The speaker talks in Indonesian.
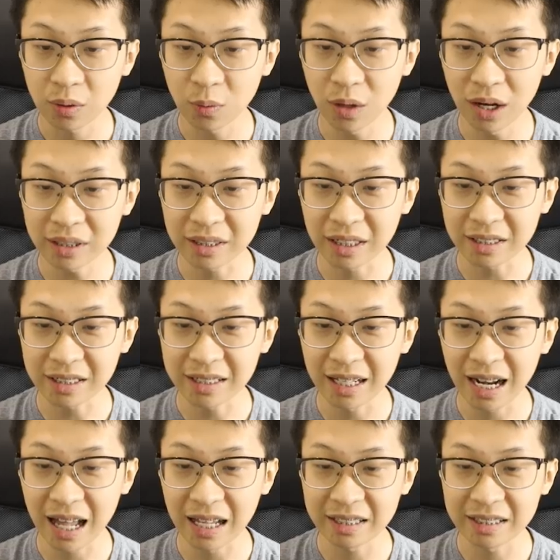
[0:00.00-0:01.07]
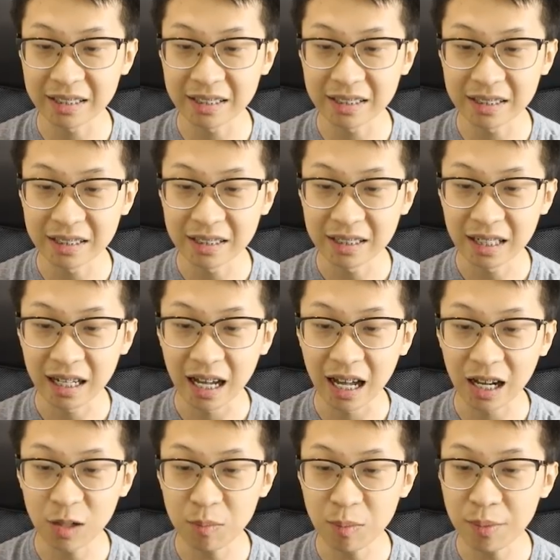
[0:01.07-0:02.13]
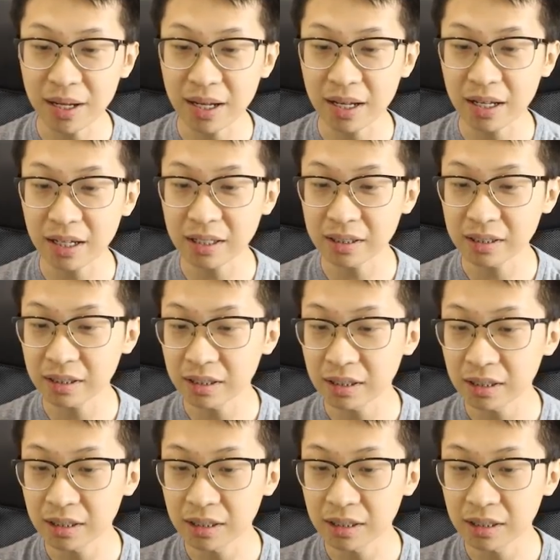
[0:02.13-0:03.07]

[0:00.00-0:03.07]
Wah, ternyata dia lagi. Halo Mamang.